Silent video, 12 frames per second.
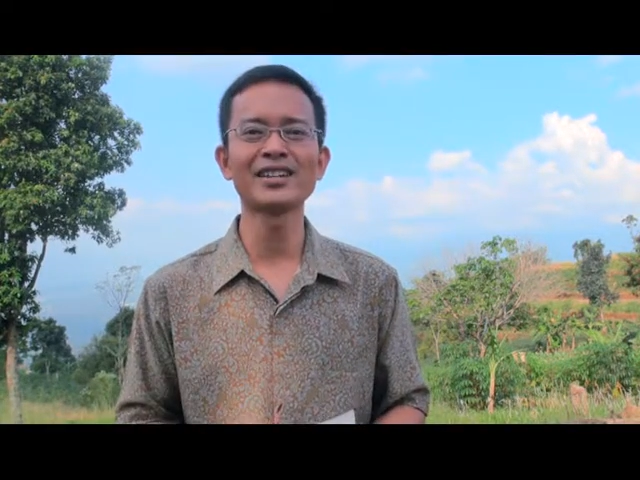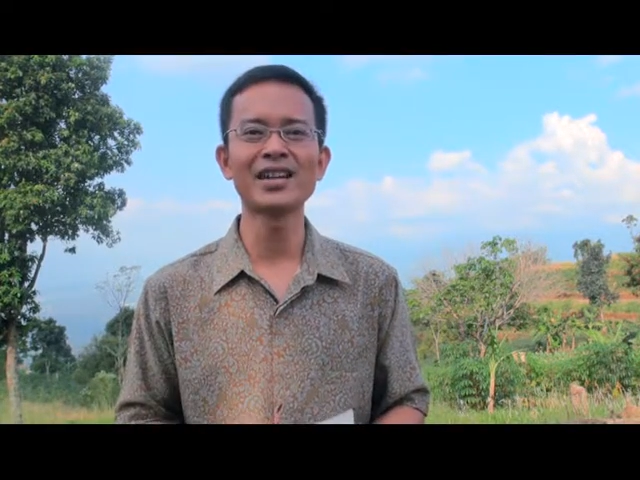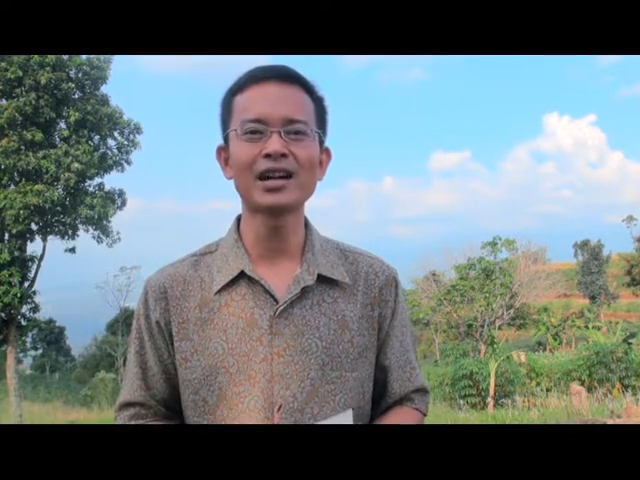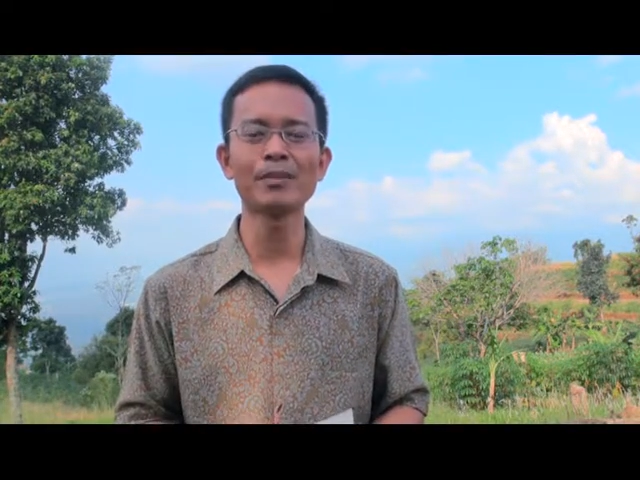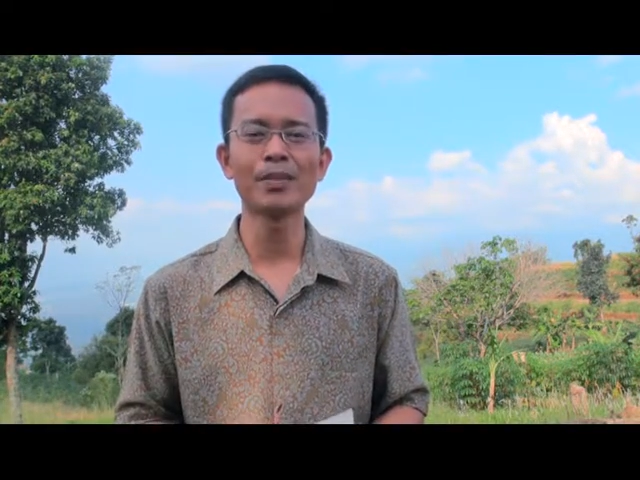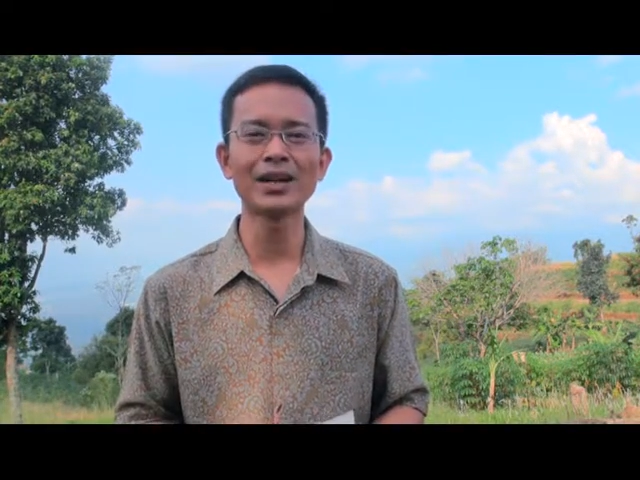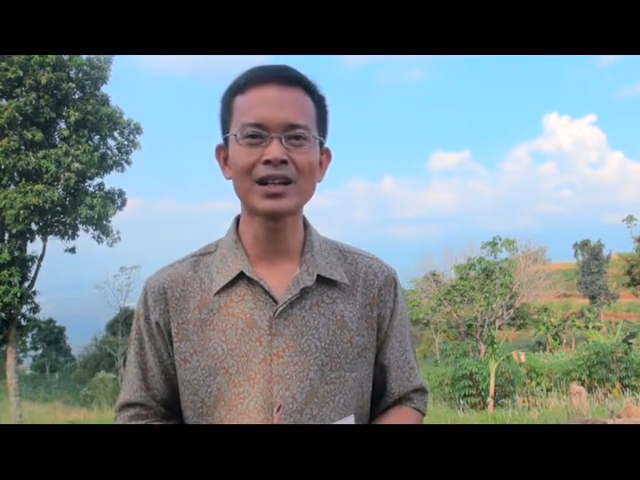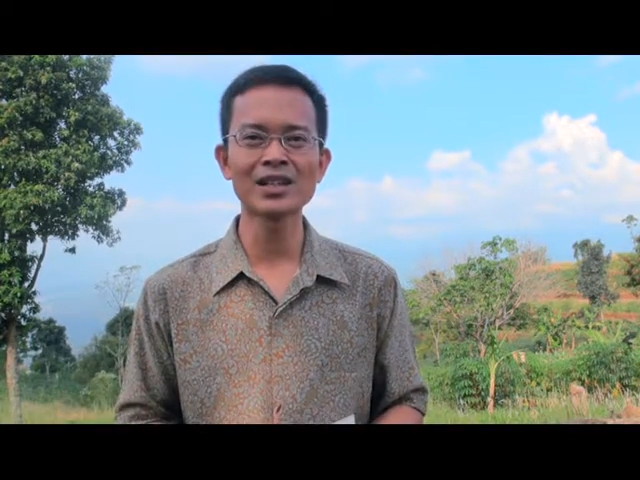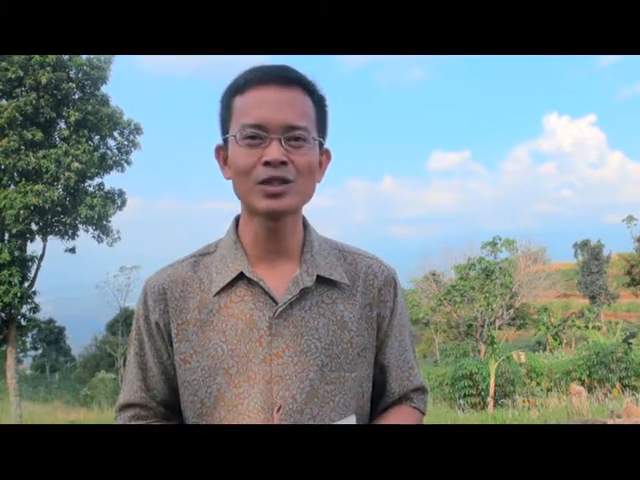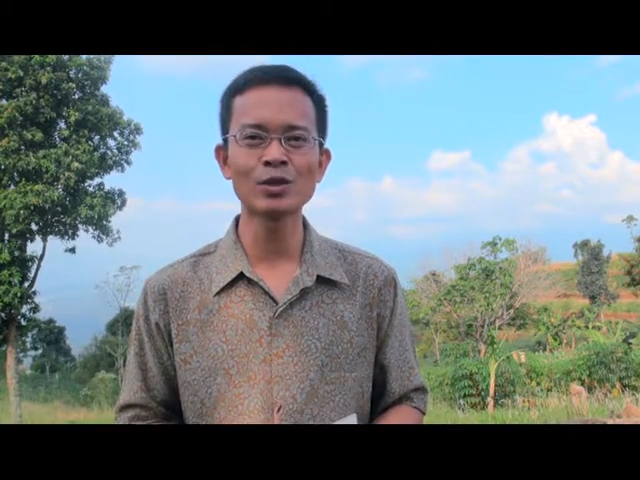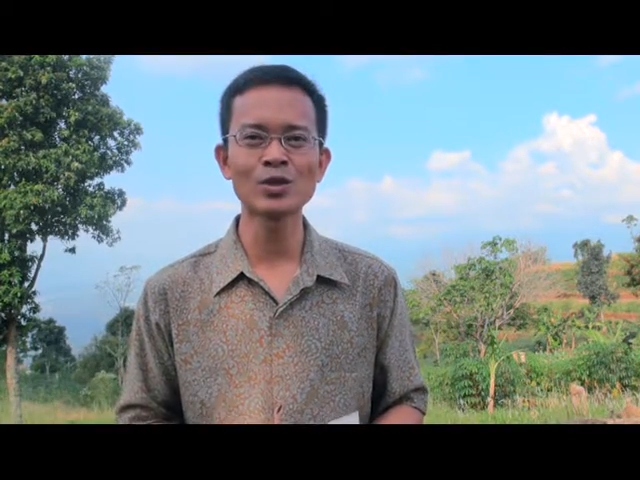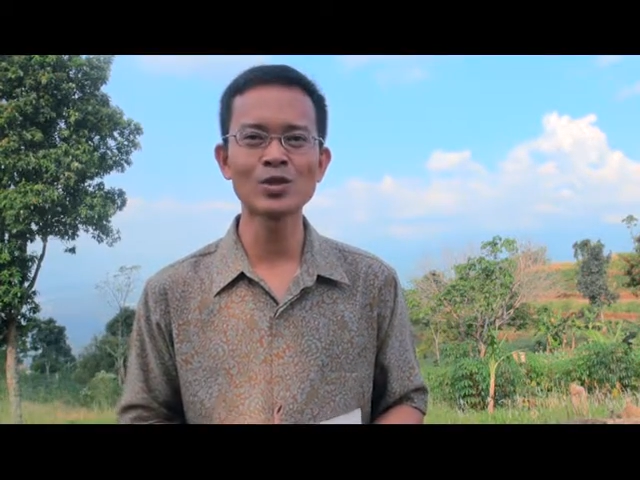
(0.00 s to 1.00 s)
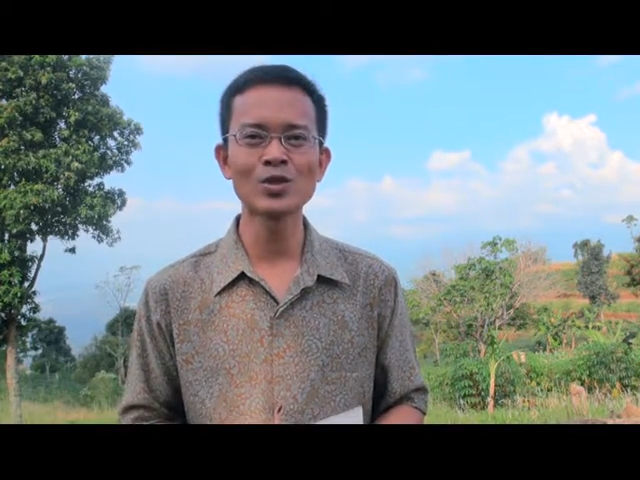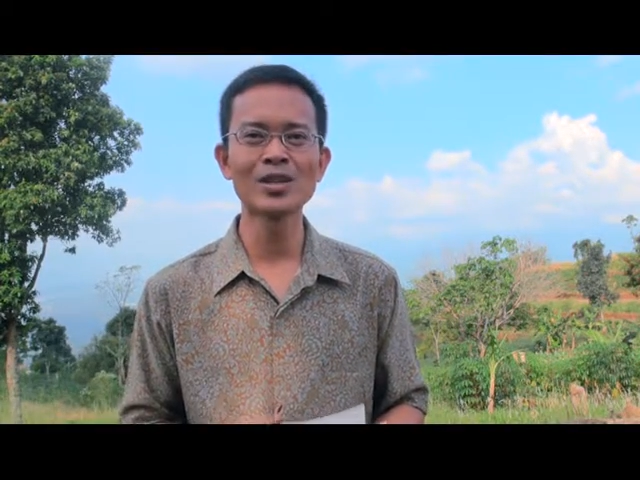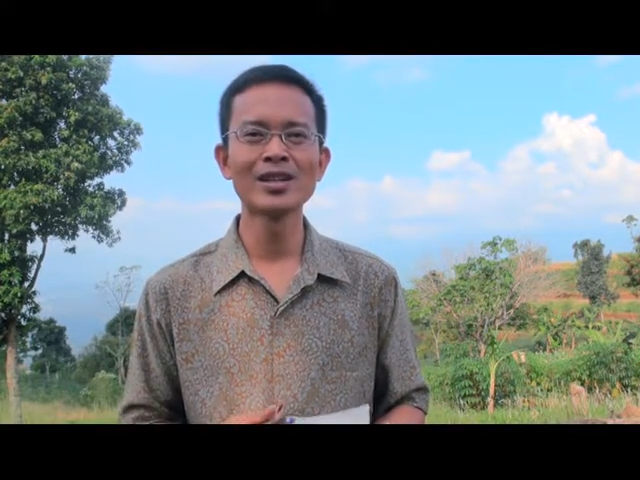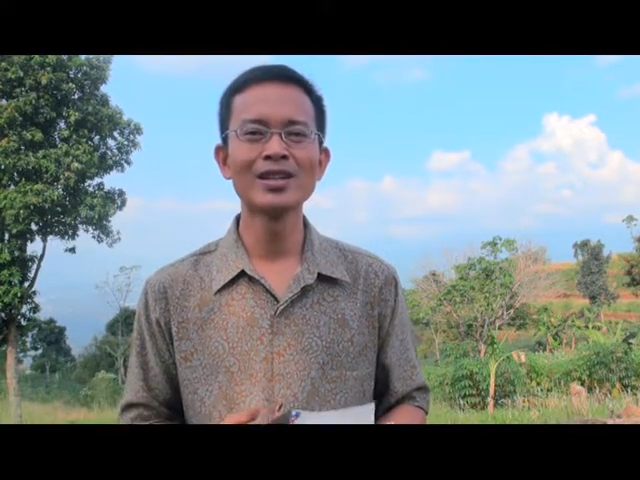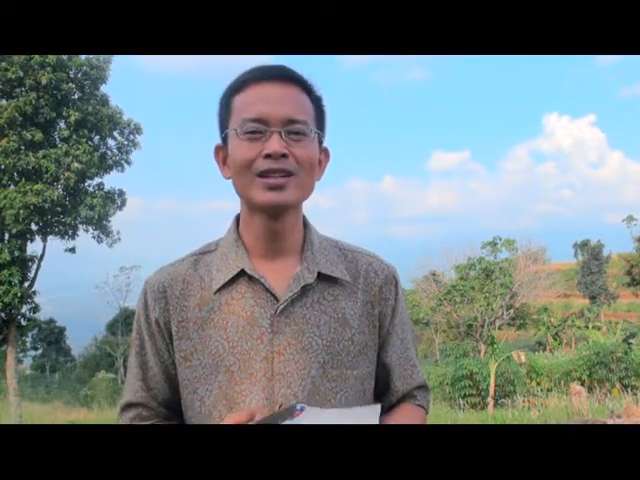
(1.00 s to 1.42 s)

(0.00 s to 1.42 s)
kita kepada Kristus,